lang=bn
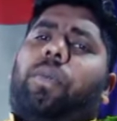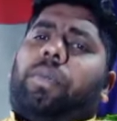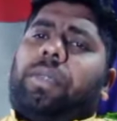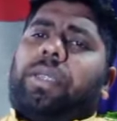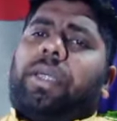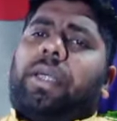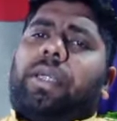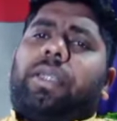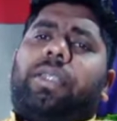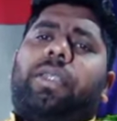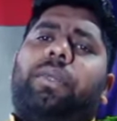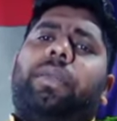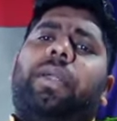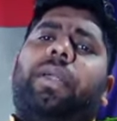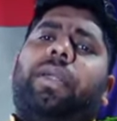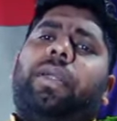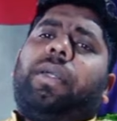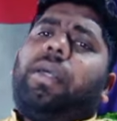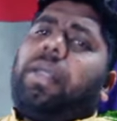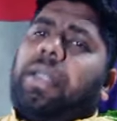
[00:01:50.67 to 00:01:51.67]
অফিসার হিসেবে
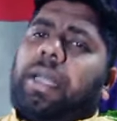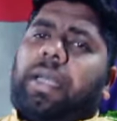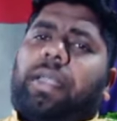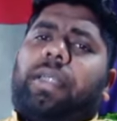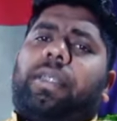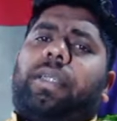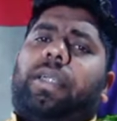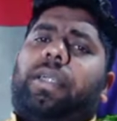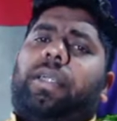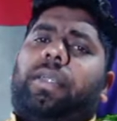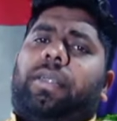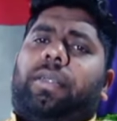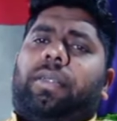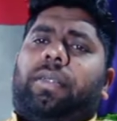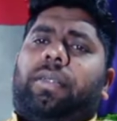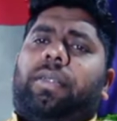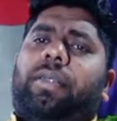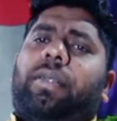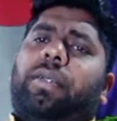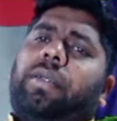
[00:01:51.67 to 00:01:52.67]
দেখতে চাই
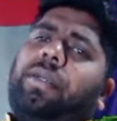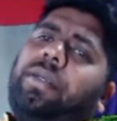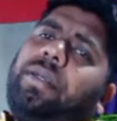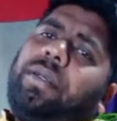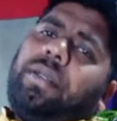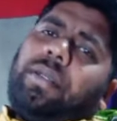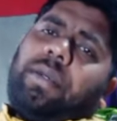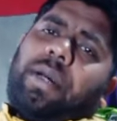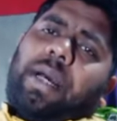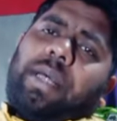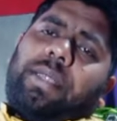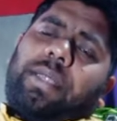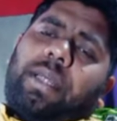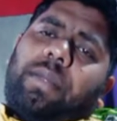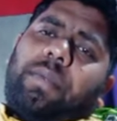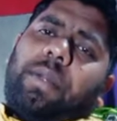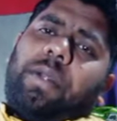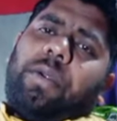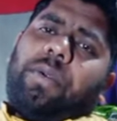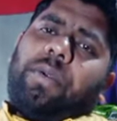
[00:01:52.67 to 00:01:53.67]
তো
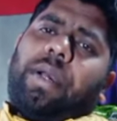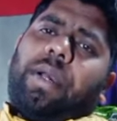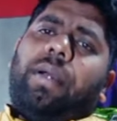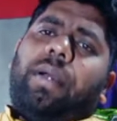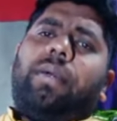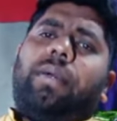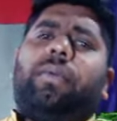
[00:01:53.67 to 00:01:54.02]
আজকের ভিডিওটা